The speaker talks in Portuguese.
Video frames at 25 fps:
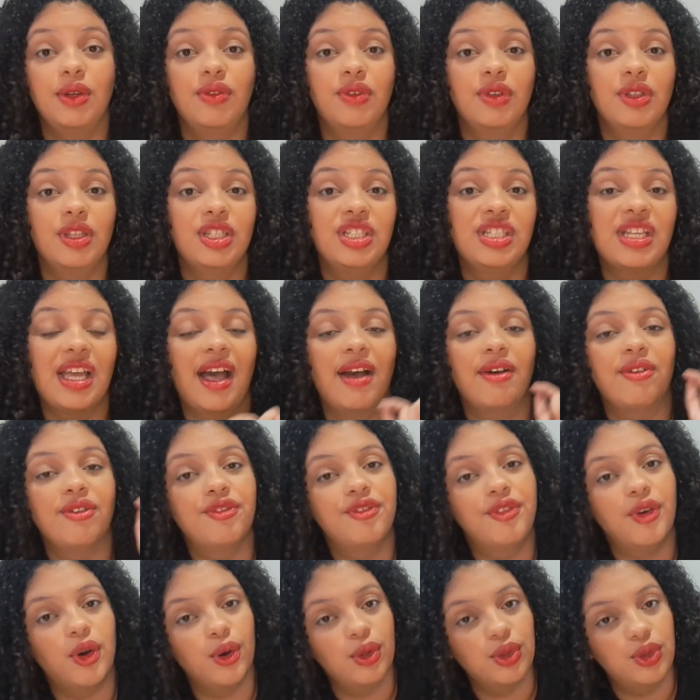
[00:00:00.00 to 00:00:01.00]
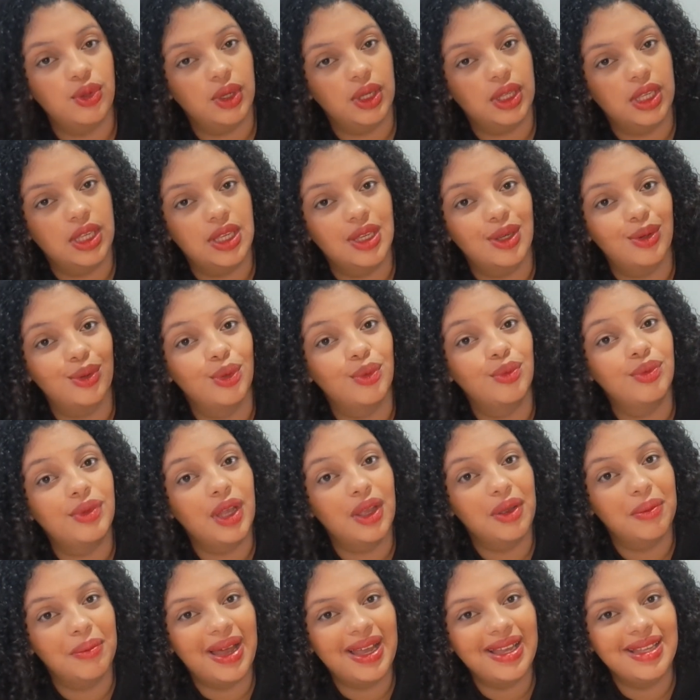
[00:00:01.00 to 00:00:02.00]
eu vou deixar a foto aqui, que eu não
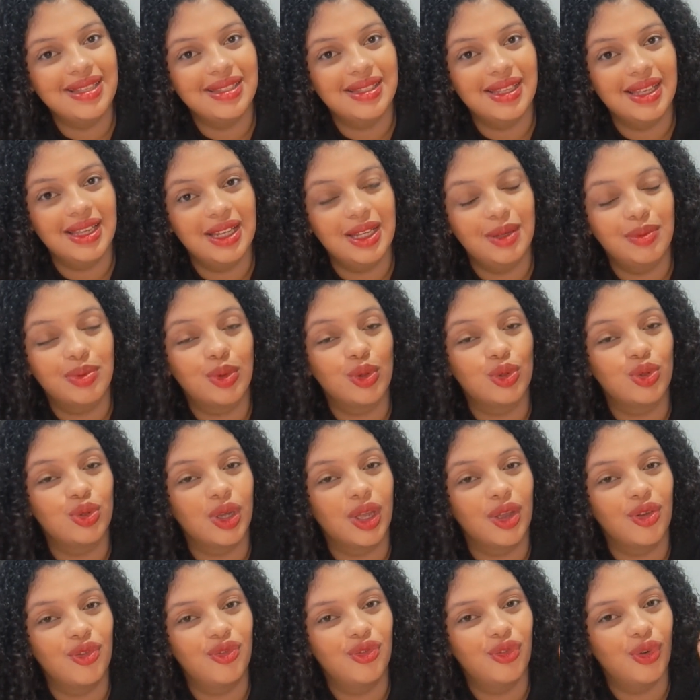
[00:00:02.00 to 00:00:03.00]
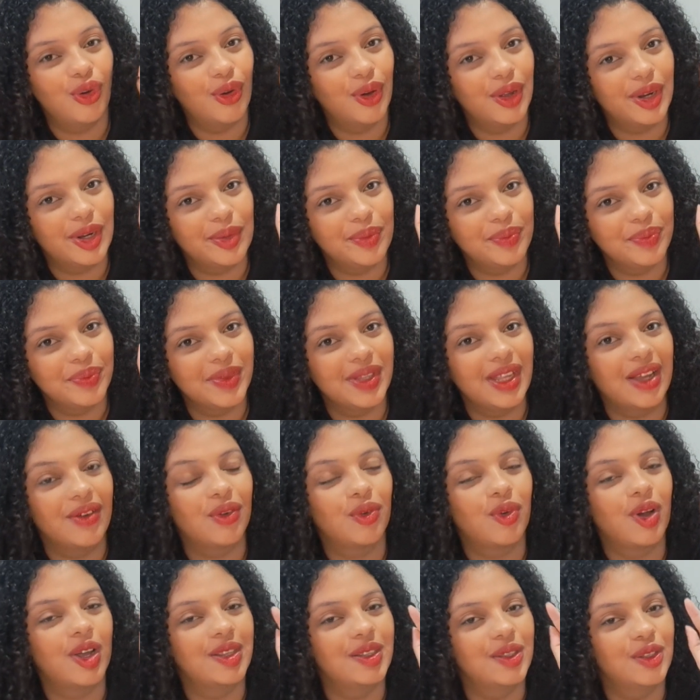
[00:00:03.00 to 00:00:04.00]
tenho mais ele, porque eu joguei fora. Tava
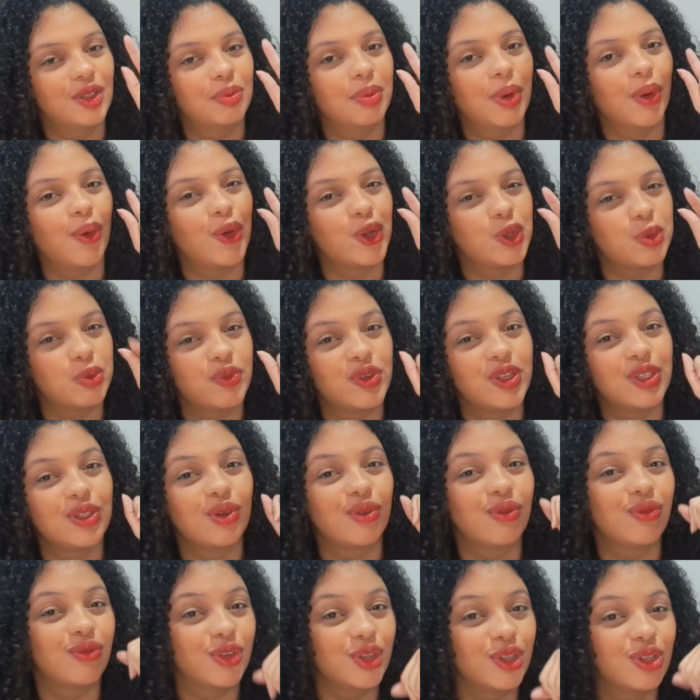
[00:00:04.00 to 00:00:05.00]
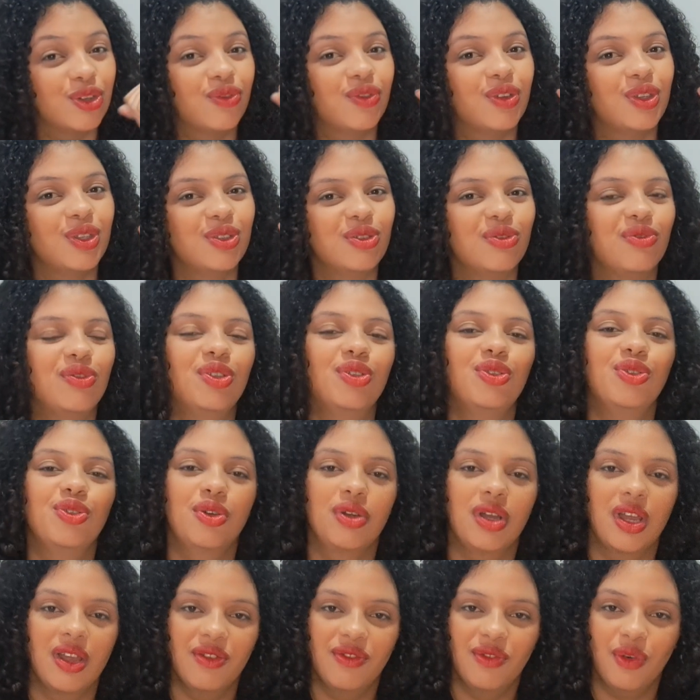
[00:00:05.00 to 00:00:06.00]
guardando o pacote pra fazer um vídeo, fiz o vídeo e
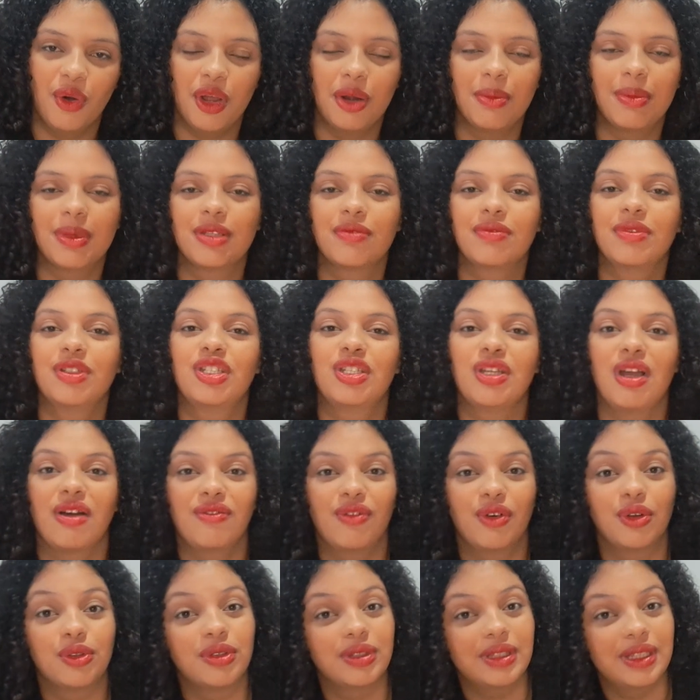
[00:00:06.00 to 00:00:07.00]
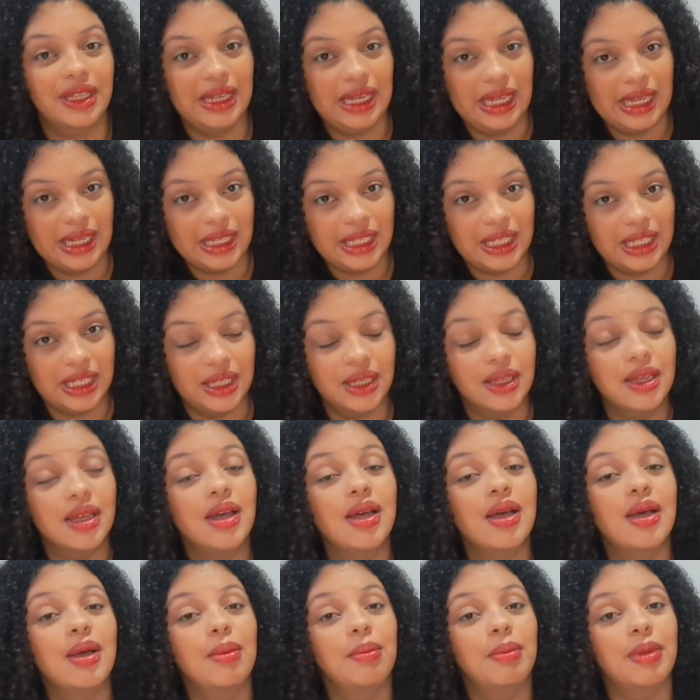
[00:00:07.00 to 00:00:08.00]
joguei fora, mas eu vou deixar a foto dele aqui
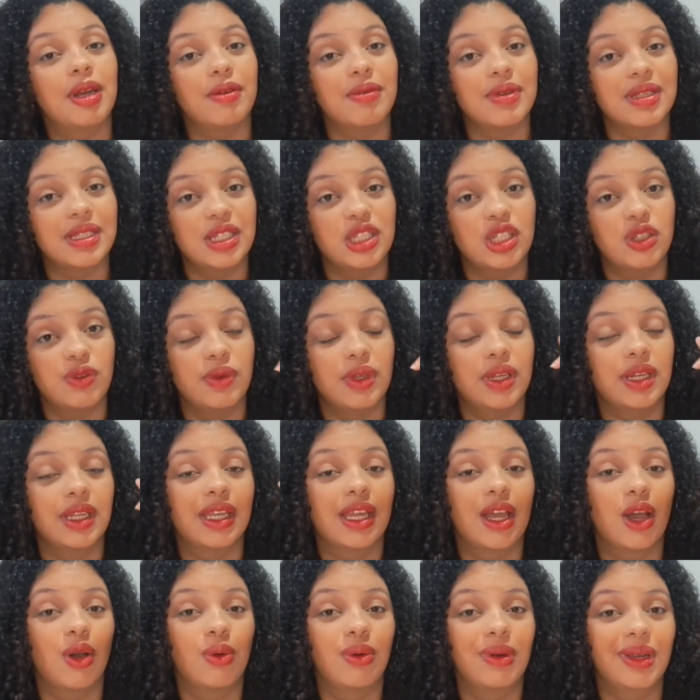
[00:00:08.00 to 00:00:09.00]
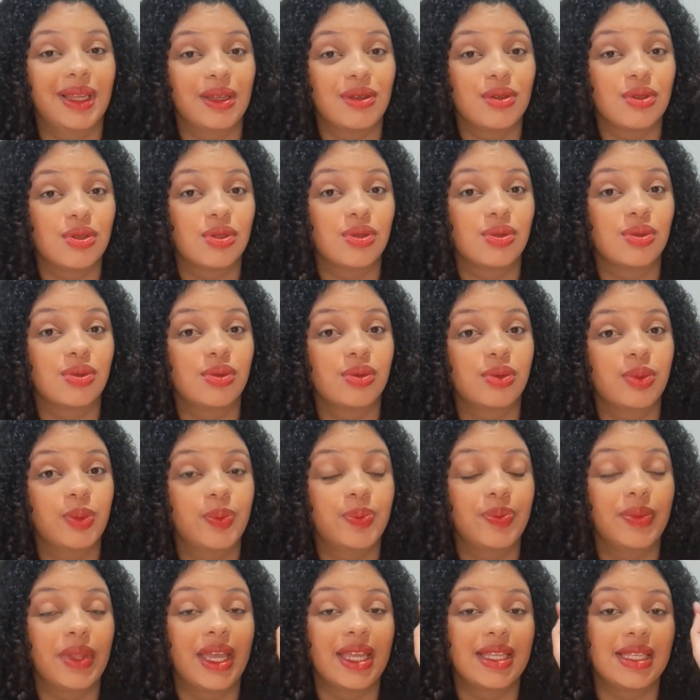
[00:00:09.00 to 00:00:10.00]
pra vocês verem, que é o lenço
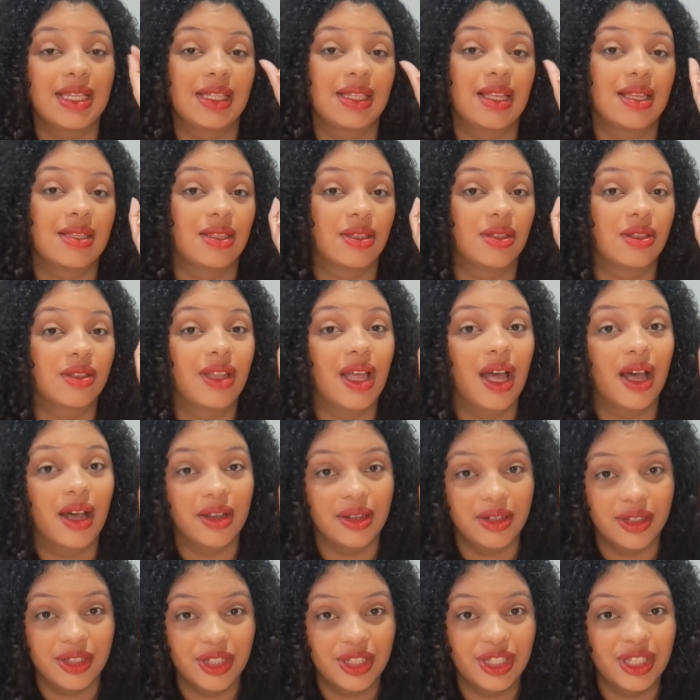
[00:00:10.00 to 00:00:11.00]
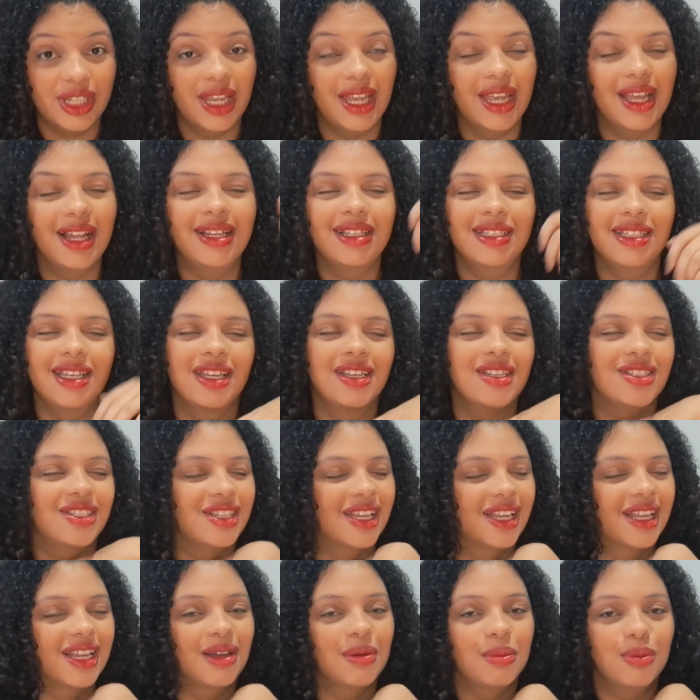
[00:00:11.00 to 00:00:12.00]
recém-nascido da Hugs. Ele, gente,
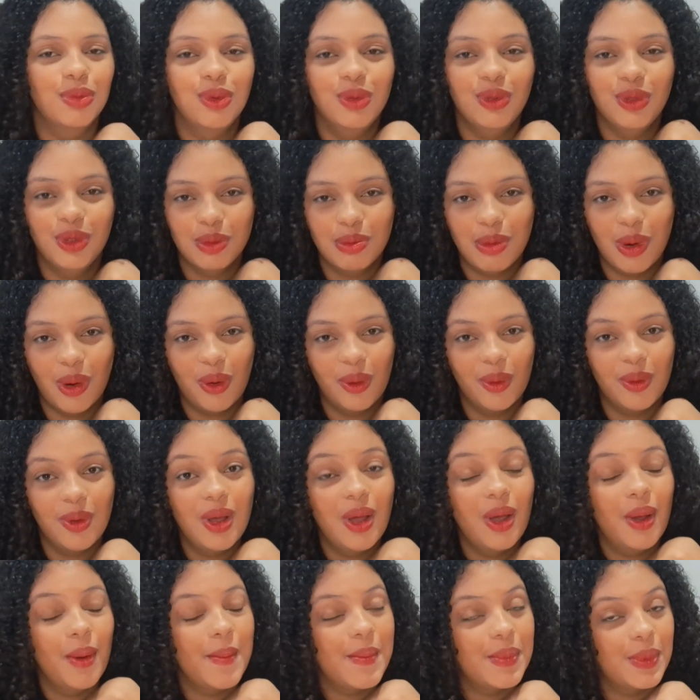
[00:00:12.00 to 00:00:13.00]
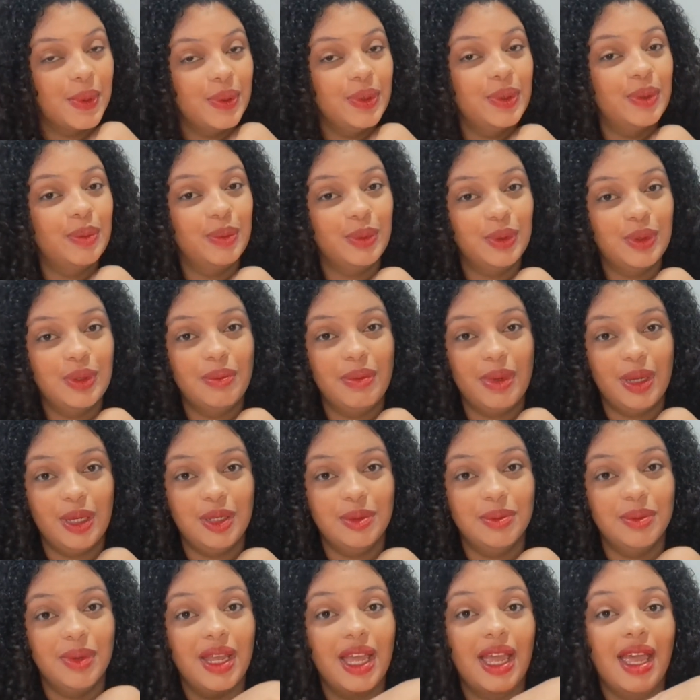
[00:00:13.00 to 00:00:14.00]
ele é muito bom, muito, muito
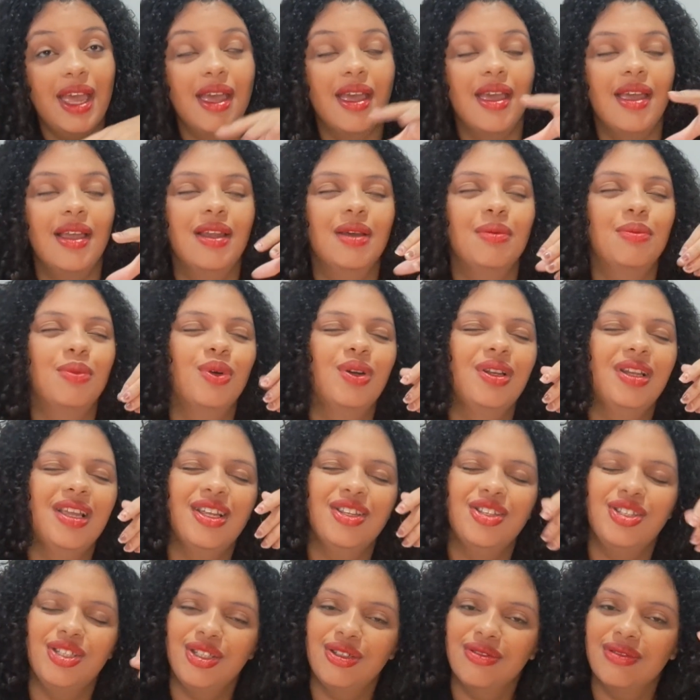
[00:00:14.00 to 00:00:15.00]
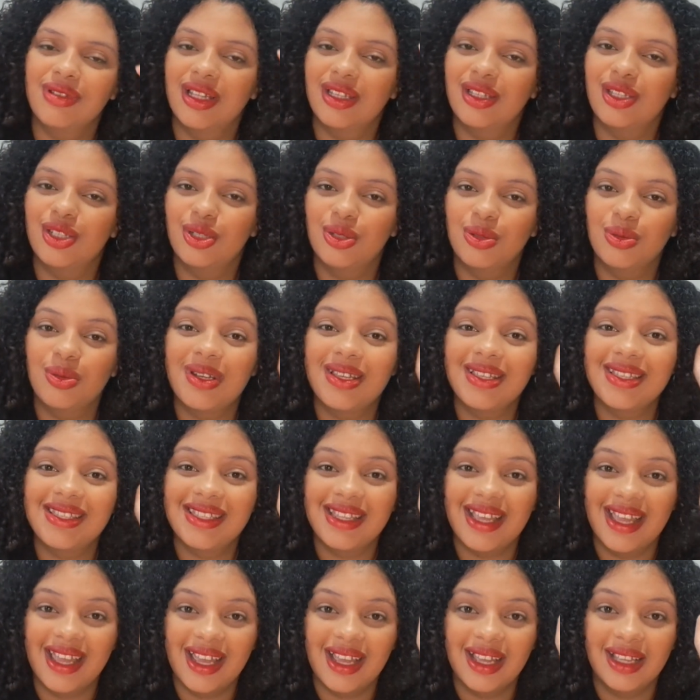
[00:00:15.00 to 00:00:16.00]
mesmo. Ele é molhadinho na textura
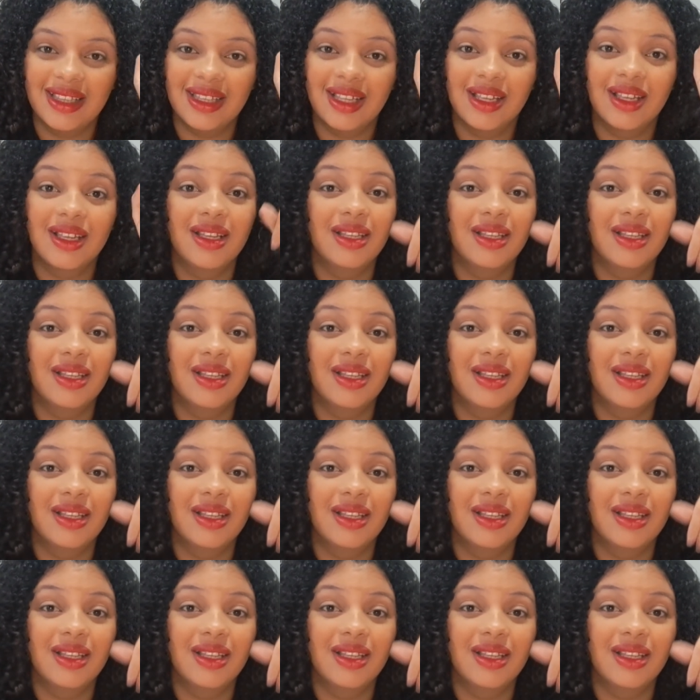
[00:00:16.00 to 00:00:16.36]
certa,